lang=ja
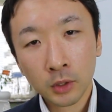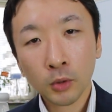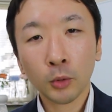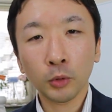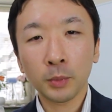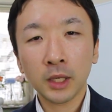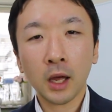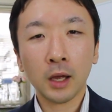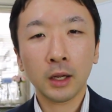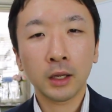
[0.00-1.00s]
そんなことみん
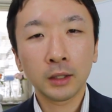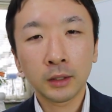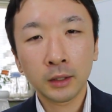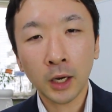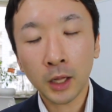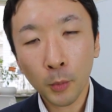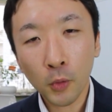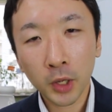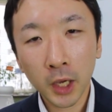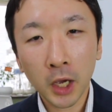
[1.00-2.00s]
な誰で
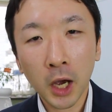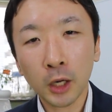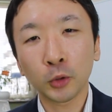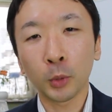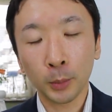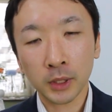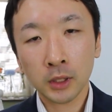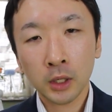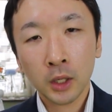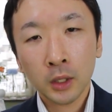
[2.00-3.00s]
も経験があると思います